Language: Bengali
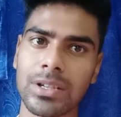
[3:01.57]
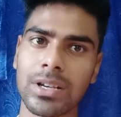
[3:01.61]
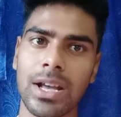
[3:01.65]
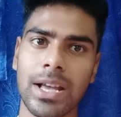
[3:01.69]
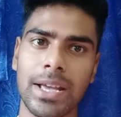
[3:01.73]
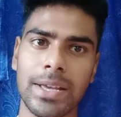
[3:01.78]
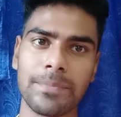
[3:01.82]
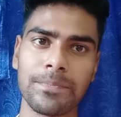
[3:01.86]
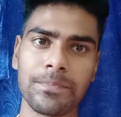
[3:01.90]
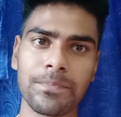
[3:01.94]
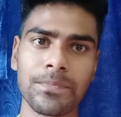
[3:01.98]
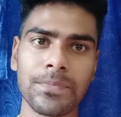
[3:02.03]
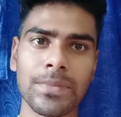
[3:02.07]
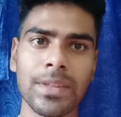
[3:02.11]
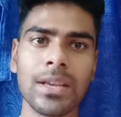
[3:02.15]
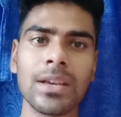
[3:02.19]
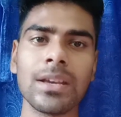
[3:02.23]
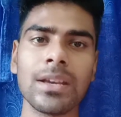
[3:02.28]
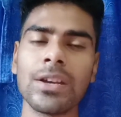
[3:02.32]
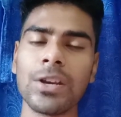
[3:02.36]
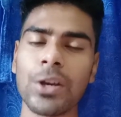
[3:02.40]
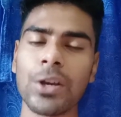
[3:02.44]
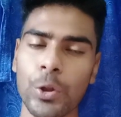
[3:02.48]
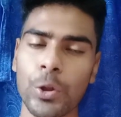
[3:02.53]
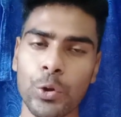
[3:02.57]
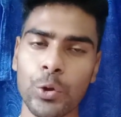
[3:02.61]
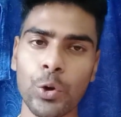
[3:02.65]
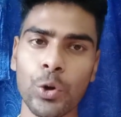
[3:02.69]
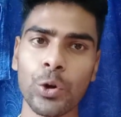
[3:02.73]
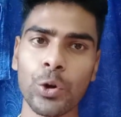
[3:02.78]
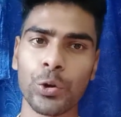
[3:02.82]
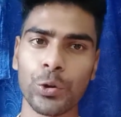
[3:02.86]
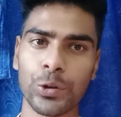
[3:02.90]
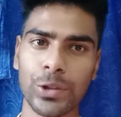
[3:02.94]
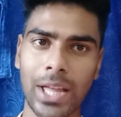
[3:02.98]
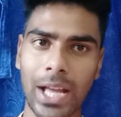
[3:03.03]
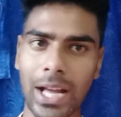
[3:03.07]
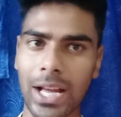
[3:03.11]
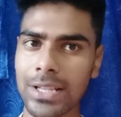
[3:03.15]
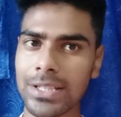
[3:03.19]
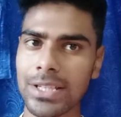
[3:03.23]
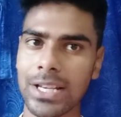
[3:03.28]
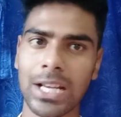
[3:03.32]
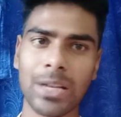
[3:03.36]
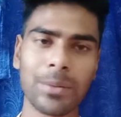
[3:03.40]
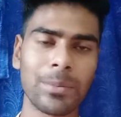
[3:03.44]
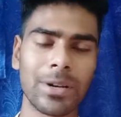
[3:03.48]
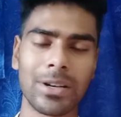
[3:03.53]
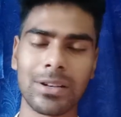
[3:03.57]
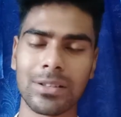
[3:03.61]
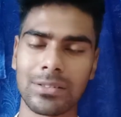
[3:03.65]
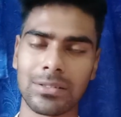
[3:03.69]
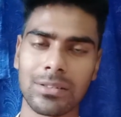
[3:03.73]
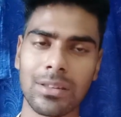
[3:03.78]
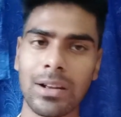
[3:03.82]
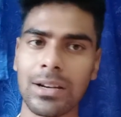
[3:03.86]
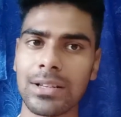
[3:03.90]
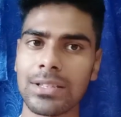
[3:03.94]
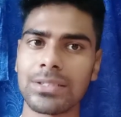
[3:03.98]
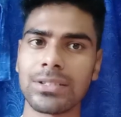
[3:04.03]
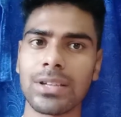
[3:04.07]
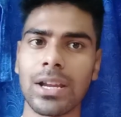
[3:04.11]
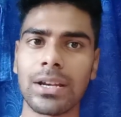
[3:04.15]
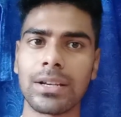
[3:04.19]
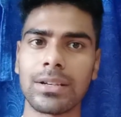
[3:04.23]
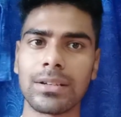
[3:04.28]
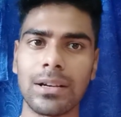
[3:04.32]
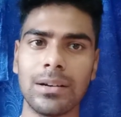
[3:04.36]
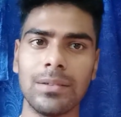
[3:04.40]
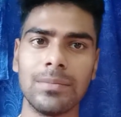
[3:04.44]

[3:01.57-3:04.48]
গায়ে তো দেখা যাক এবার তার স্ট্যাটটা